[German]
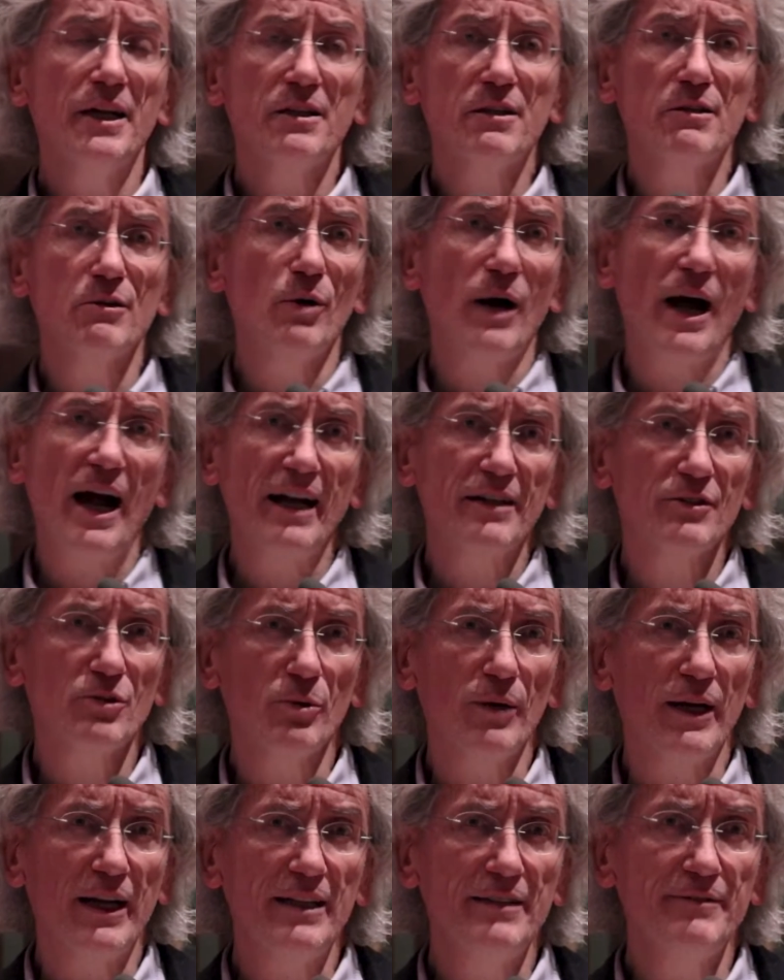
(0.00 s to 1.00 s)
so
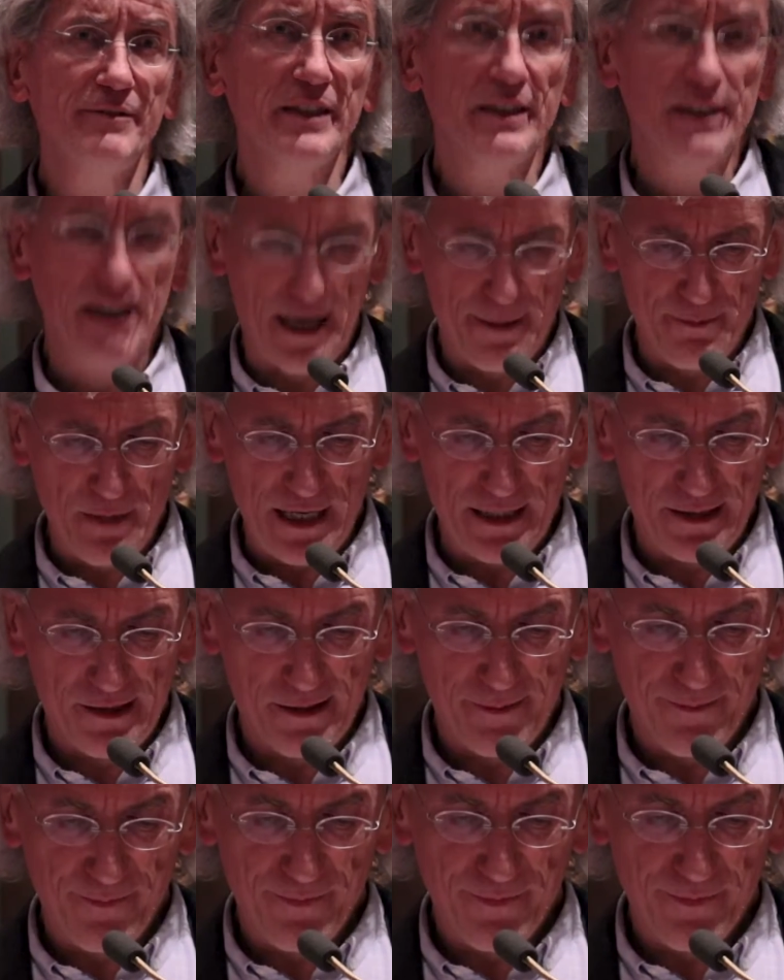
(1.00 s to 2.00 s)
aktuell wie
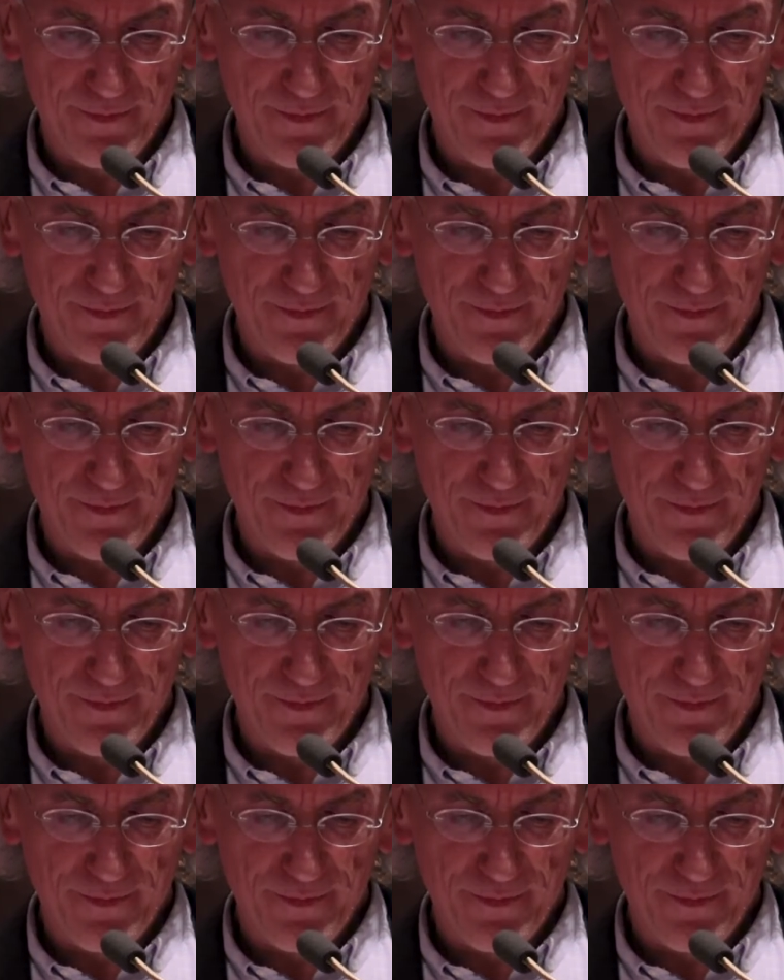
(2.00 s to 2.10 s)
damals.